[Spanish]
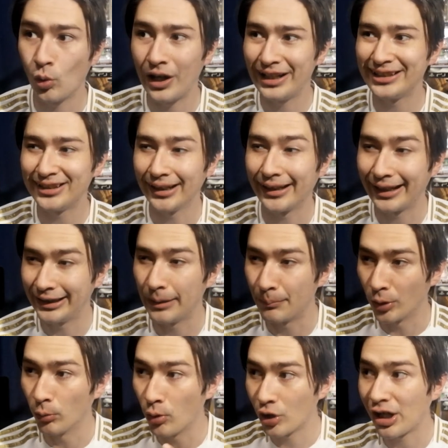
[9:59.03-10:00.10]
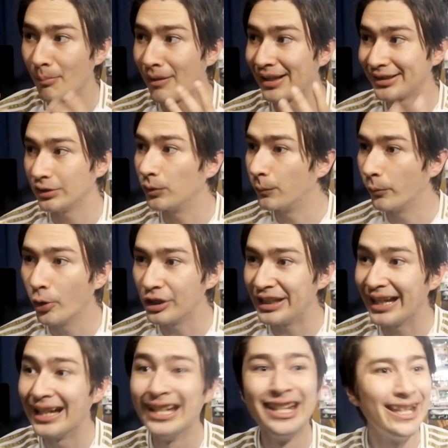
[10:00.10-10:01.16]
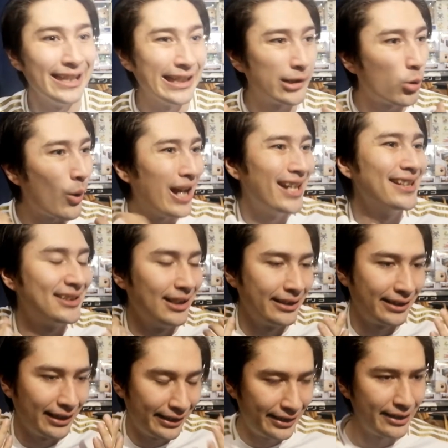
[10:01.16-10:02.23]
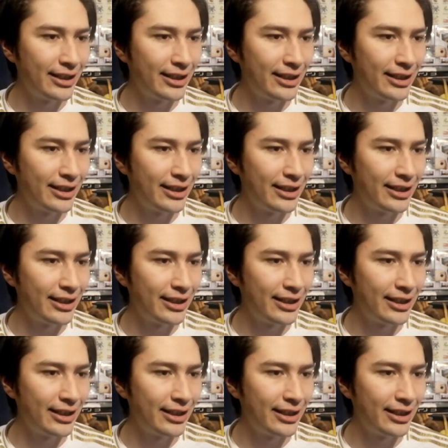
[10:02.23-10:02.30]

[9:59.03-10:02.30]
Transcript: cuál es el que te provoca más euforia y cuál es el que